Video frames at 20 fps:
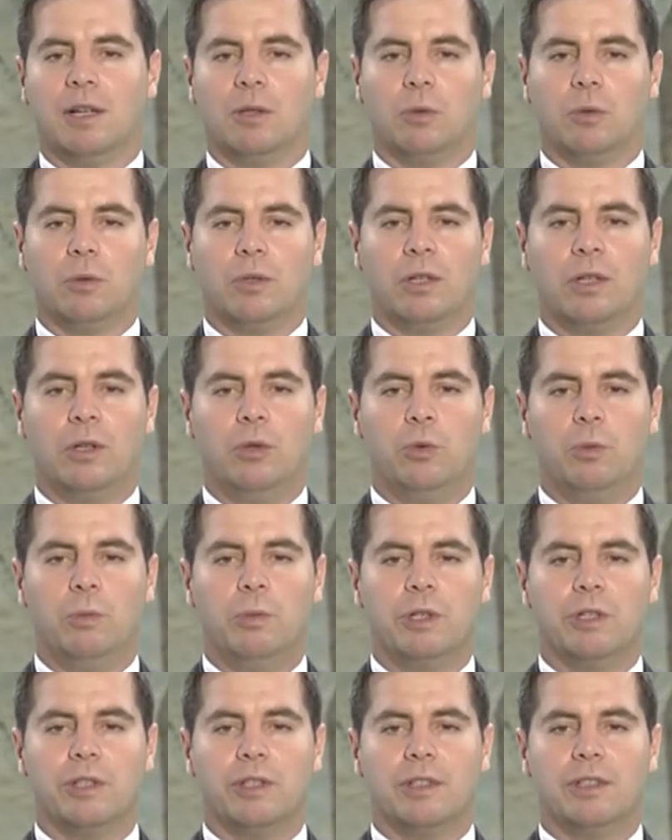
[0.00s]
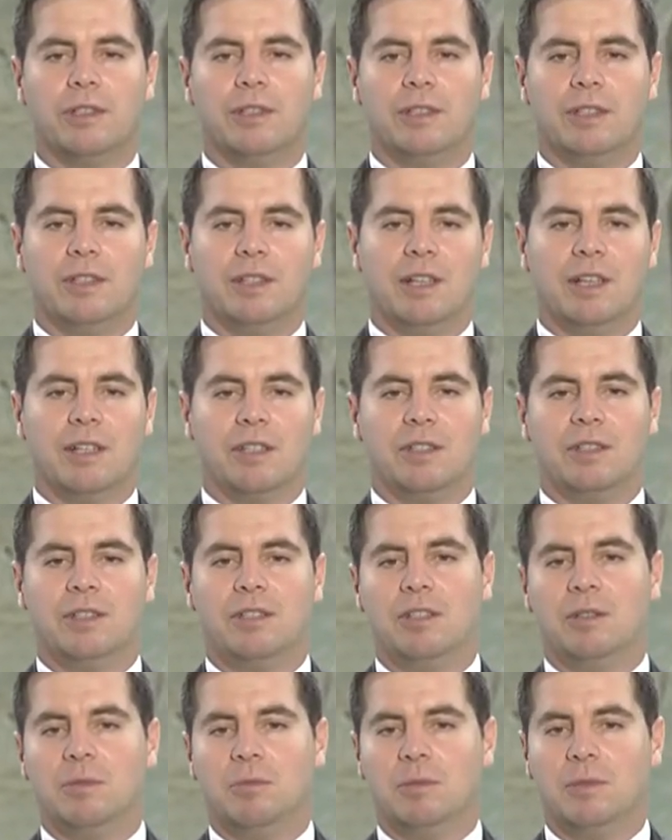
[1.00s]
которых любишь, и даже
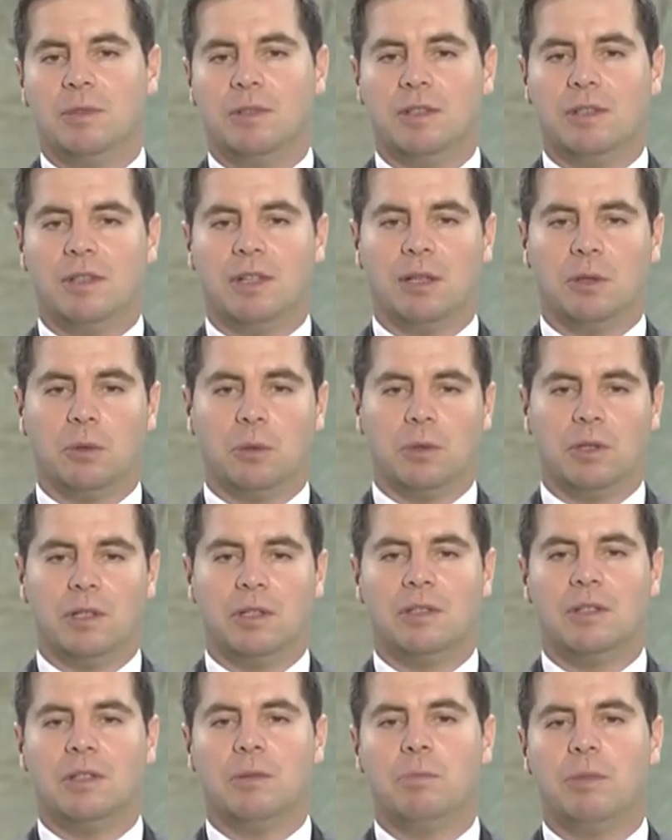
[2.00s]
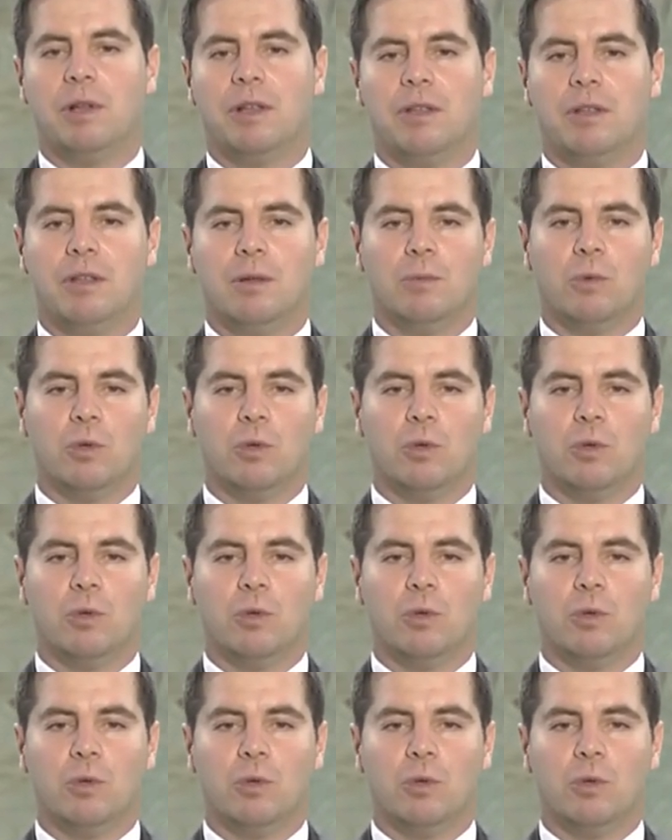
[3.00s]
тем, которых терпеть не